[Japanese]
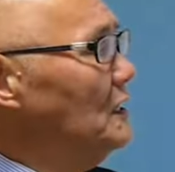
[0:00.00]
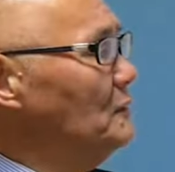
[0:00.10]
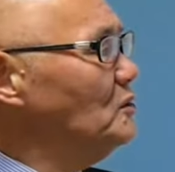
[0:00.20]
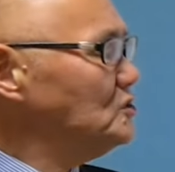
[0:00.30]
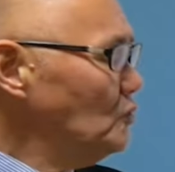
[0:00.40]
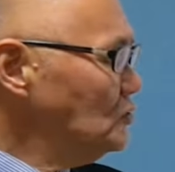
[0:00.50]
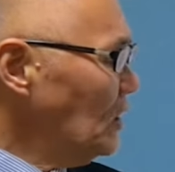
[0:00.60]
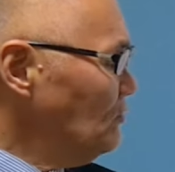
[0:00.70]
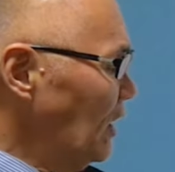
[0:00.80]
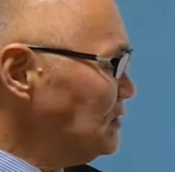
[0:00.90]
もしそういっ
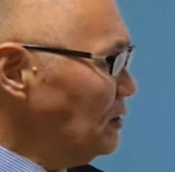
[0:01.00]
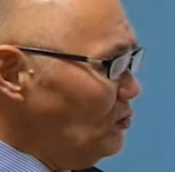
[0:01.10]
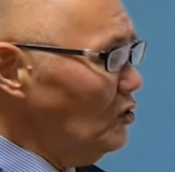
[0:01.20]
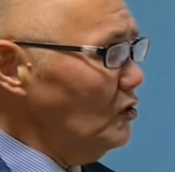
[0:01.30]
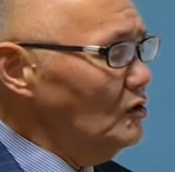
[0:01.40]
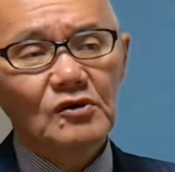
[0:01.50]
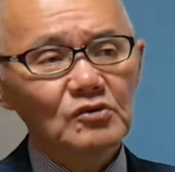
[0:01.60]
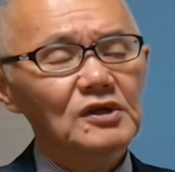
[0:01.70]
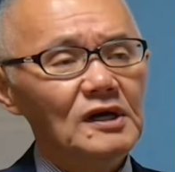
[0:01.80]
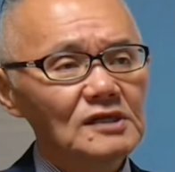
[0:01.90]
たのがあっても、
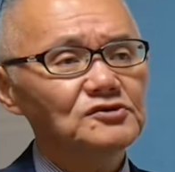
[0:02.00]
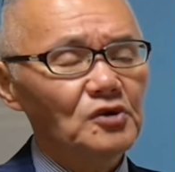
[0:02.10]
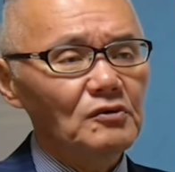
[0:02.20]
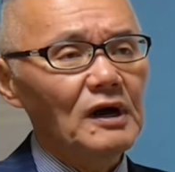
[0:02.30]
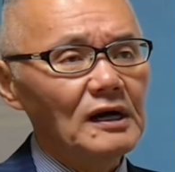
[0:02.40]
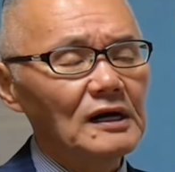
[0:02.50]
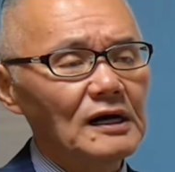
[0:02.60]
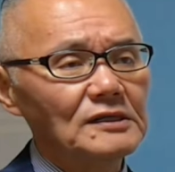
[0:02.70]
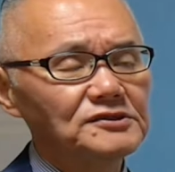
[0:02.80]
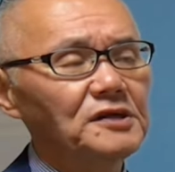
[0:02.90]
お互いそれ
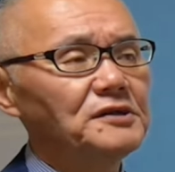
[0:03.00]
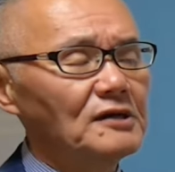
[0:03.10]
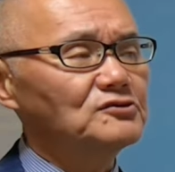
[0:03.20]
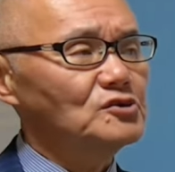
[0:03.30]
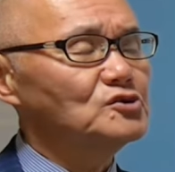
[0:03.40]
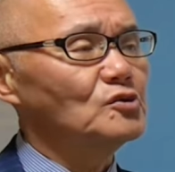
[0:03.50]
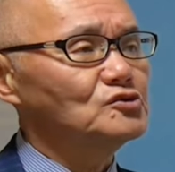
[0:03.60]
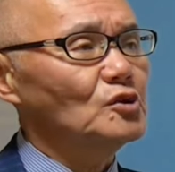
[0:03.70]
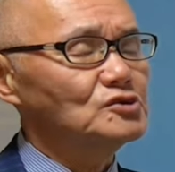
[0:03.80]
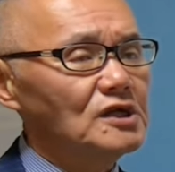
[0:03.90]
は戦略の一
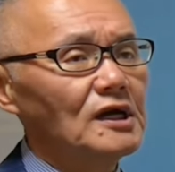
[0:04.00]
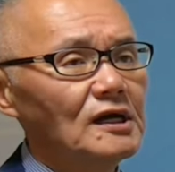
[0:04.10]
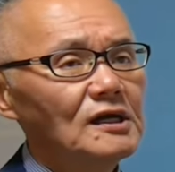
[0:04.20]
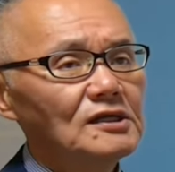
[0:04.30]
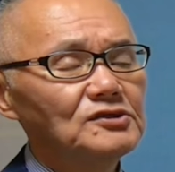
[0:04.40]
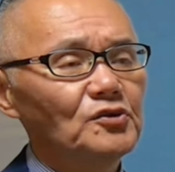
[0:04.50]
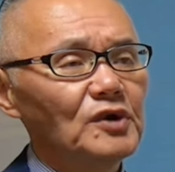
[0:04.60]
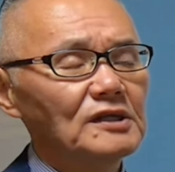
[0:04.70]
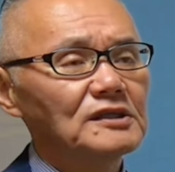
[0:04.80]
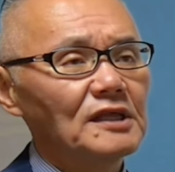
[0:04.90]
つとして、そ
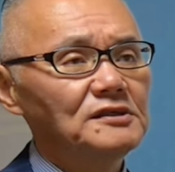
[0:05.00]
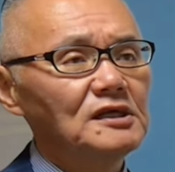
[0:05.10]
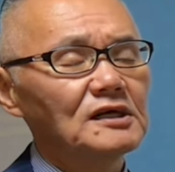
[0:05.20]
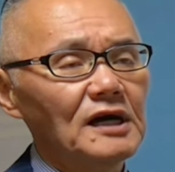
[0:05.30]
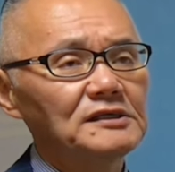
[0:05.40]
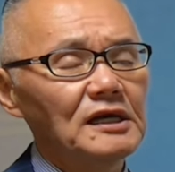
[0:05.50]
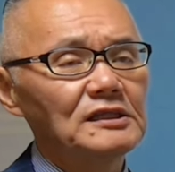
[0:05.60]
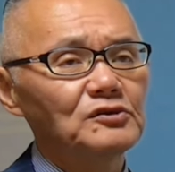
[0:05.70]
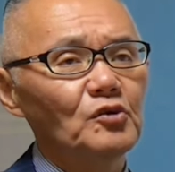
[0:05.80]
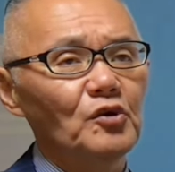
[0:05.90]
う簡単に会
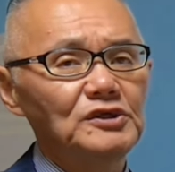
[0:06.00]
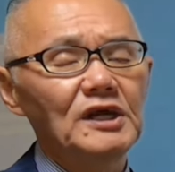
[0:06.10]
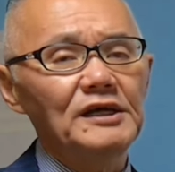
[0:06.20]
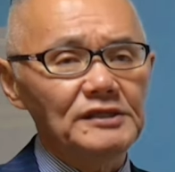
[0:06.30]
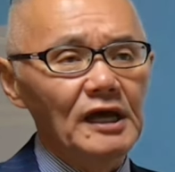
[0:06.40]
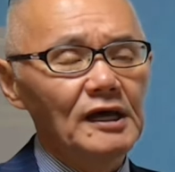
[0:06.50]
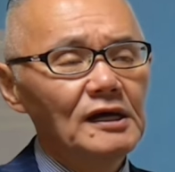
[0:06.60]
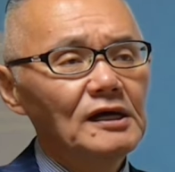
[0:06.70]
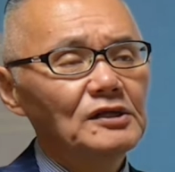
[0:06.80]
見等を開いて、